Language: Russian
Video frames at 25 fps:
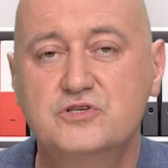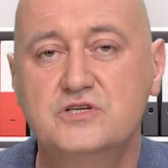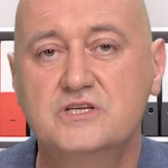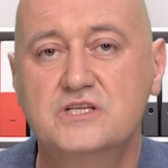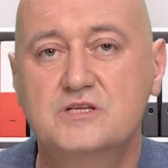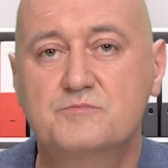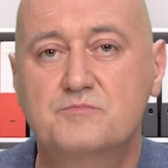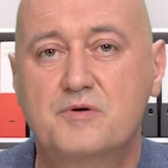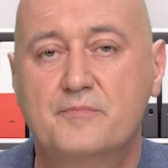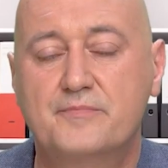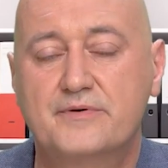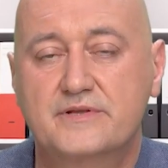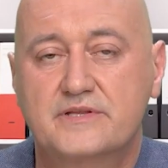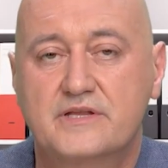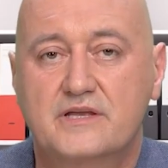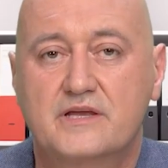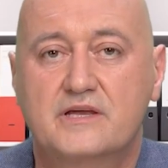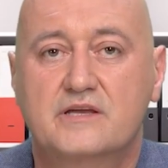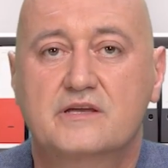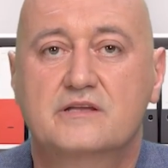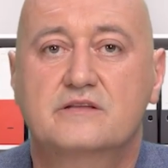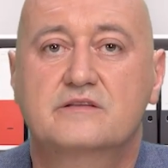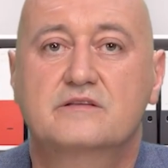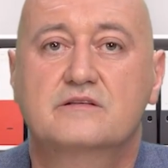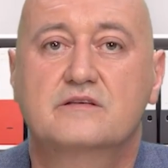мужчины
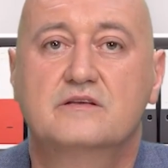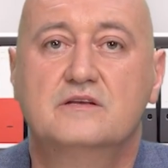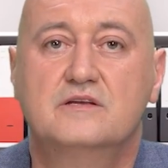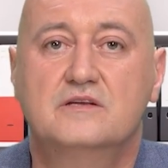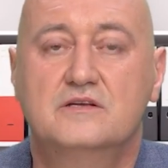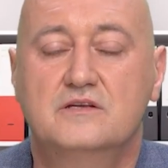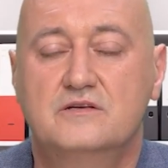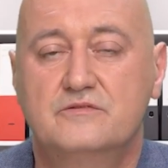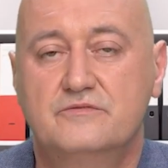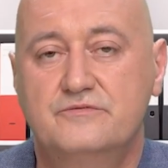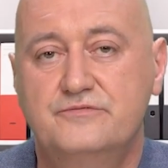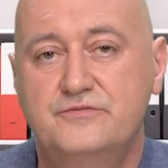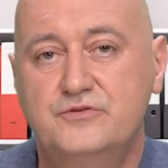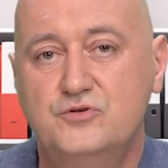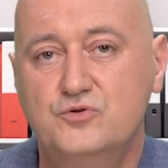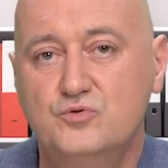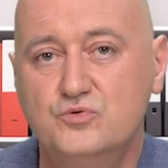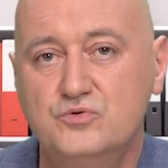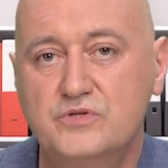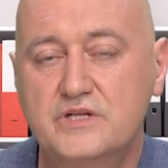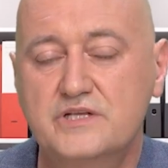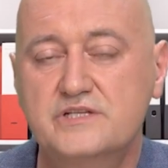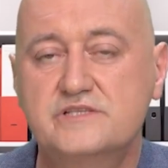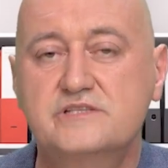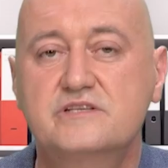попадает в
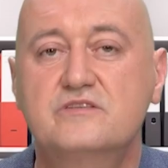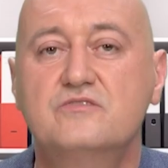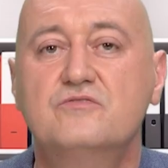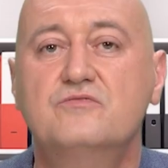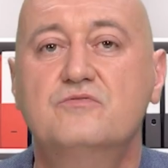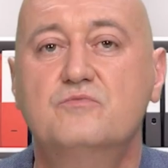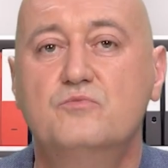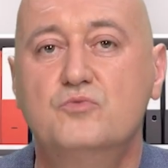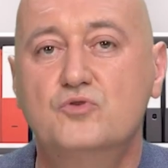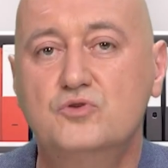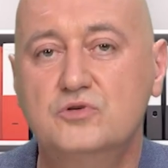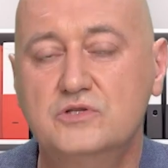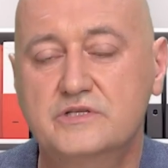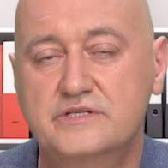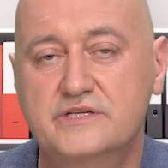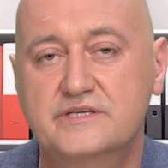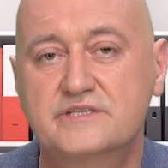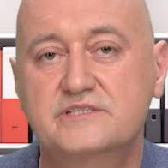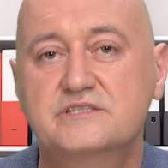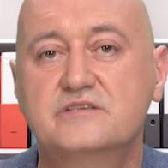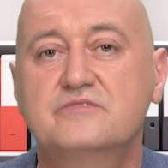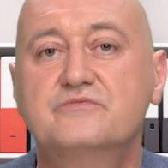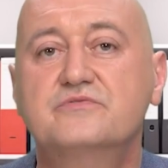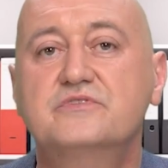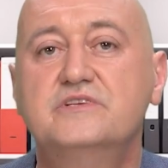юности, в
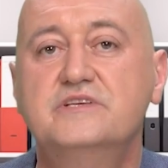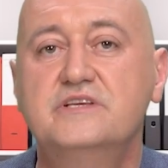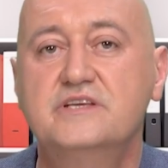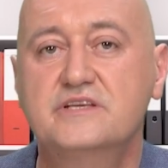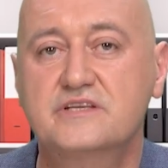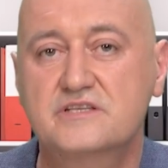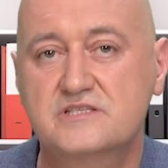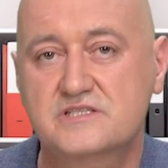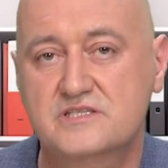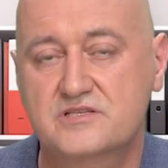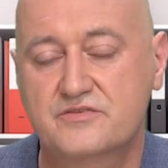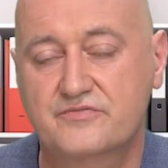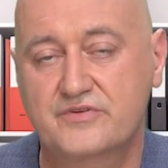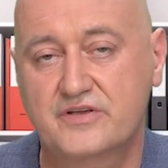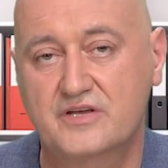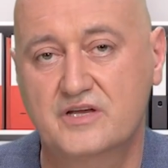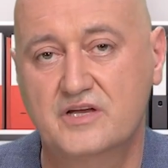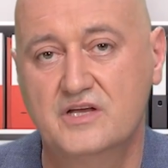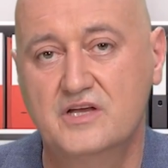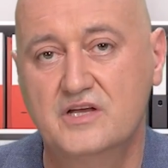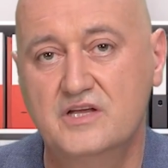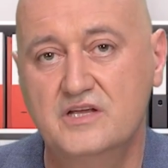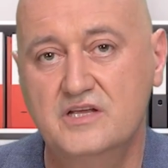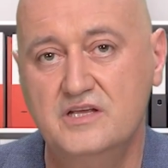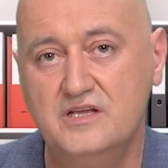молодости, в детстве
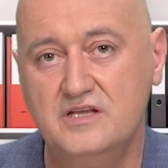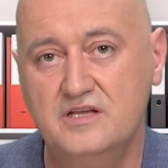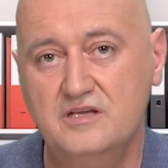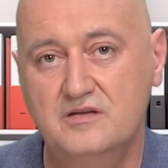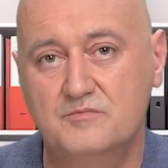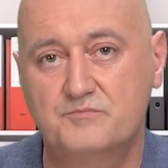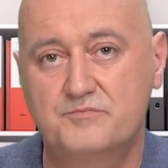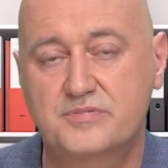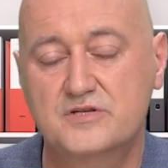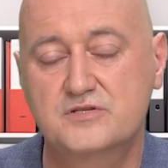и,